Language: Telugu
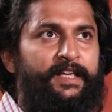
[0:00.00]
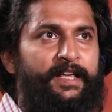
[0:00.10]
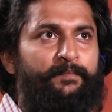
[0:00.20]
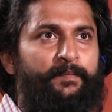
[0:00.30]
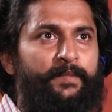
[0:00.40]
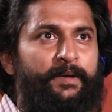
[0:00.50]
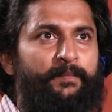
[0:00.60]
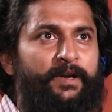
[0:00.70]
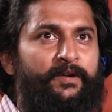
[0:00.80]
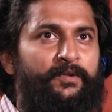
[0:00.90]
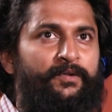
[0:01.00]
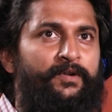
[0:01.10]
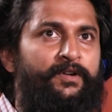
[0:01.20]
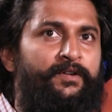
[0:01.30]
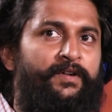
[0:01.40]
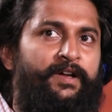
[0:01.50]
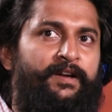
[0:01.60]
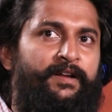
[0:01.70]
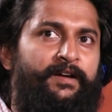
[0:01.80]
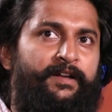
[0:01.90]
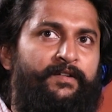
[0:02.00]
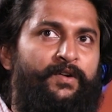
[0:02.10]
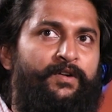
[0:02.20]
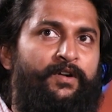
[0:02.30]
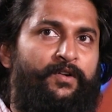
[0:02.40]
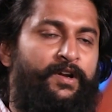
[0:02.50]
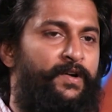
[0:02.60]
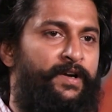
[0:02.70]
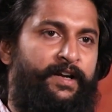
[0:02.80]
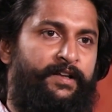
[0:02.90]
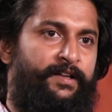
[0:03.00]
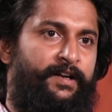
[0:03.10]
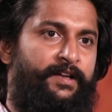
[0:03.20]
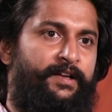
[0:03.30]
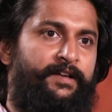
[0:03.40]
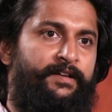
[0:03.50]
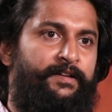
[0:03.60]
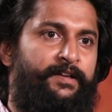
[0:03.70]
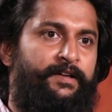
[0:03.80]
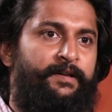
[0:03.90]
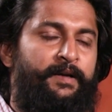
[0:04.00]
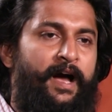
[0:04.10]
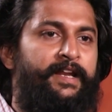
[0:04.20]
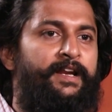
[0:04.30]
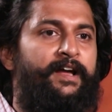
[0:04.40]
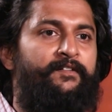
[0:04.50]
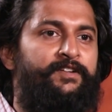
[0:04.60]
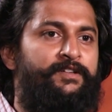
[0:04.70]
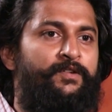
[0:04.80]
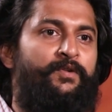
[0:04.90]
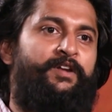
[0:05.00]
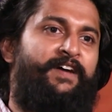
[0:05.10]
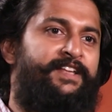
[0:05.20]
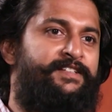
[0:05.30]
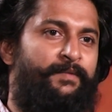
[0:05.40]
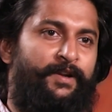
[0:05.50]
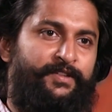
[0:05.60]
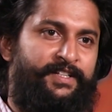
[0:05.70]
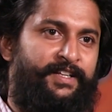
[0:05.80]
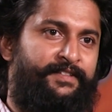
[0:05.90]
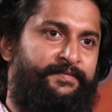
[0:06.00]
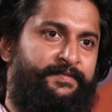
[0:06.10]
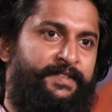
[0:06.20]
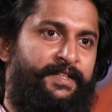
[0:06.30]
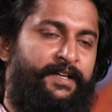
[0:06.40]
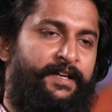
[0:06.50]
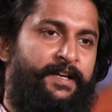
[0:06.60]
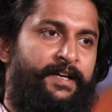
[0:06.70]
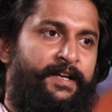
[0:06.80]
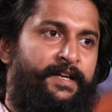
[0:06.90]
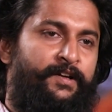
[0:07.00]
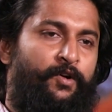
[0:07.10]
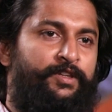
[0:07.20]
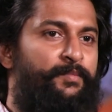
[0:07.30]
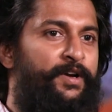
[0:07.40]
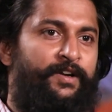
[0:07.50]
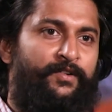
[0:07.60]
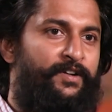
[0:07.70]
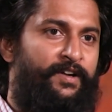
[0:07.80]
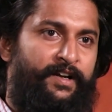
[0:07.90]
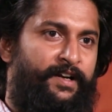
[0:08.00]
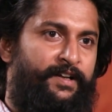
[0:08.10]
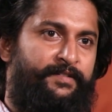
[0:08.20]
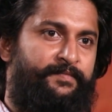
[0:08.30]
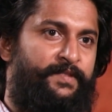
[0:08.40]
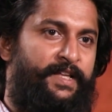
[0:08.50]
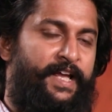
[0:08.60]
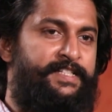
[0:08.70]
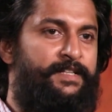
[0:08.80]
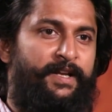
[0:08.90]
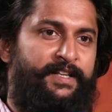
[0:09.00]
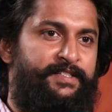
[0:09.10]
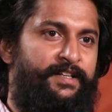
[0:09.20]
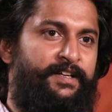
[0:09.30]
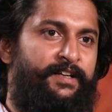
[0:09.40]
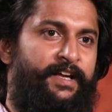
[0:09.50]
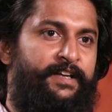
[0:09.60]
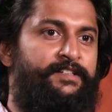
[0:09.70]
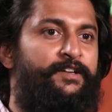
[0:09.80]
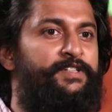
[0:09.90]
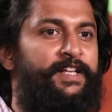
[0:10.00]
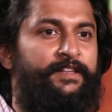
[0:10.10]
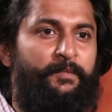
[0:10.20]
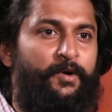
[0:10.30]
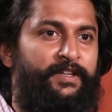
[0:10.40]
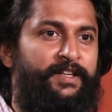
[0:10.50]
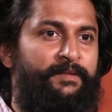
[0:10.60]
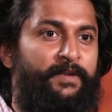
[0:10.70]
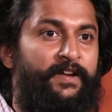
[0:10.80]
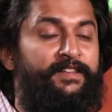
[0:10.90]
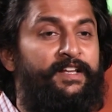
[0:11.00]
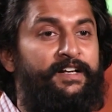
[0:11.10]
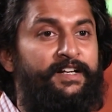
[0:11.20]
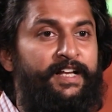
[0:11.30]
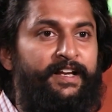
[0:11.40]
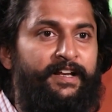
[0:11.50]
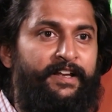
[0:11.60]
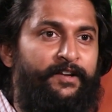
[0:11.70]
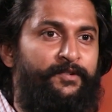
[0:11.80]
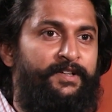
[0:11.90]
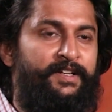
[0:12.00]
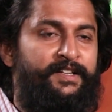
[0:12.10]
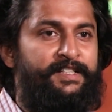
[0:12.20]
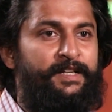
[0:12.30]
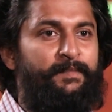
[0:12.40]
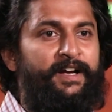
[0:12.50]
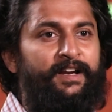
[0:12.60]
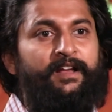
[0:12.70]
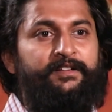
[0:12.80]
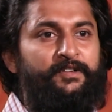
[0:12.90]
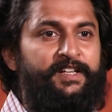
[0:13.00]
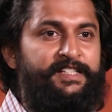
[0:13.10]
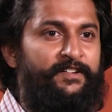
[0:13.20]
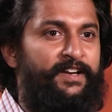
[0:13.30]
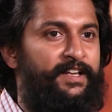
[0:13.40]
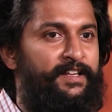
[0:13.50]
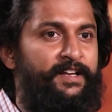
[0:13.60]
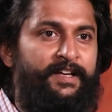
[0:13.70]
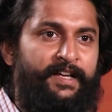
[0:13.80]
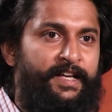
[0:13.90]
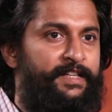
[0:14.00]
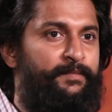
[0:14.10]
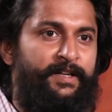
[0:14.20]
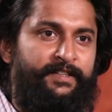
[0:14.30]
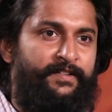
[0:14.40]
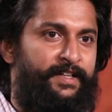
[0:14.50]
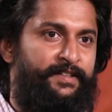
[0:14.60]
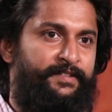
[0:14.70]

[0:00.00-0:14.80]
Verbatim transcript: ఈ మనం రెండు వేల ఇరవై రెండులో ఉన్నామండి అంటే అన్ని లాంగ్వేజ్లో కొన్ని వేల సినిమాలు వచ్చినాయి కొత్త పాయింట్లు ఉన్నామండి ఇక్కడ ఏ సినిమా అయినా సరే ఎగ్జిక్యూషన్ ఎంత బాగుంది మనం ఎంత ఎంటర్టైన్ అయ్యాం సినిమాకి వెళ్ళి ఎంజాయ్ చేసాం లేదా ఇది మాత్రమే